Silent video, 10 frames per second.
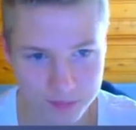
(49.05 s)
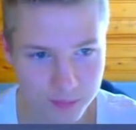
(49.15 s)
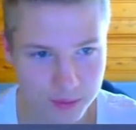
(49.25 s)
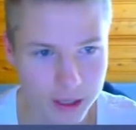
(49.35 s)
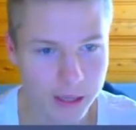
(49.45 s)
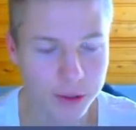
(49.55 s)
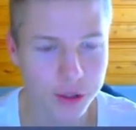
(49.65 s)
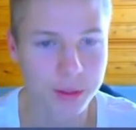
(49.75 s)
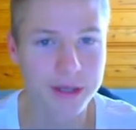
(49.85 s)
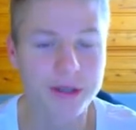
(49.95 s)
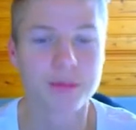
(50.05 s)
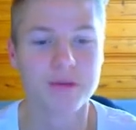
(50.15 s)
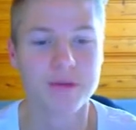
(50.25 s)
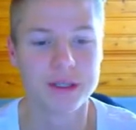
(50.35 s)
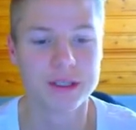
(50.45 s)
Ich habe schon überlegt, ob ich
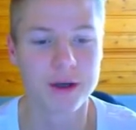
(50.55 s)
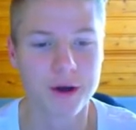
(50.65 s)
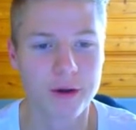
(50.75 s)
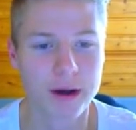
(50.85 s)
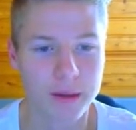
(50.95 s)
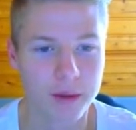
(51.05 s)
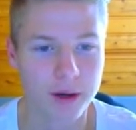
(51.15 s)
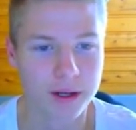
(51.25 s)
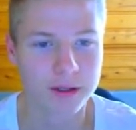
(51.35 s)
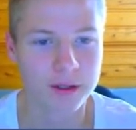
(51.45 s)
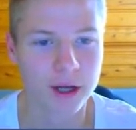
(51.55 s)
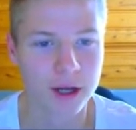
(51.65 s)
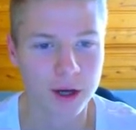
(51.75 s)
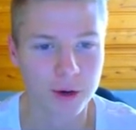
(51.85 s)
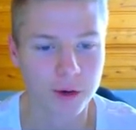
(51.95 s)
40 Euro reinballer
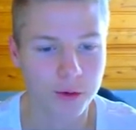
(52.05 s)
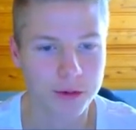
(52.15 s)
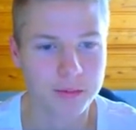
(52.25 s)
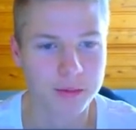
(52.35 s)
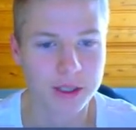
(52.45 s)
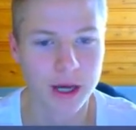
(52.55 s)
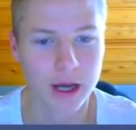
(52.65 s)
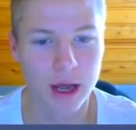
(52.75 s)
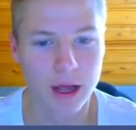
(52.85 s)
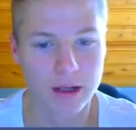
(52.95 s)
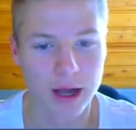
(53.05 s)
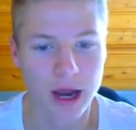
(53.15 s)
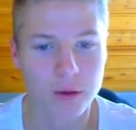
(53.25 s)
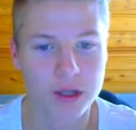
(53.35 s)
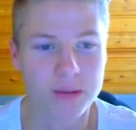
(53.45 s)
und mir
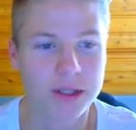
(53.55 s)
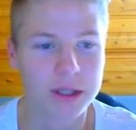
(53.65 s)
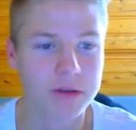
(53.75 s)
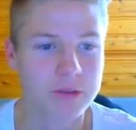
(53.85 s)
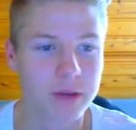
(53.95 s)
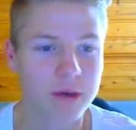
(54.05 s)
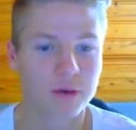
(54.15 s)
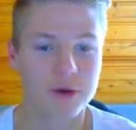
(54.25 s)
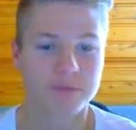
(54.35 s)
ein ultimatives Pack hole.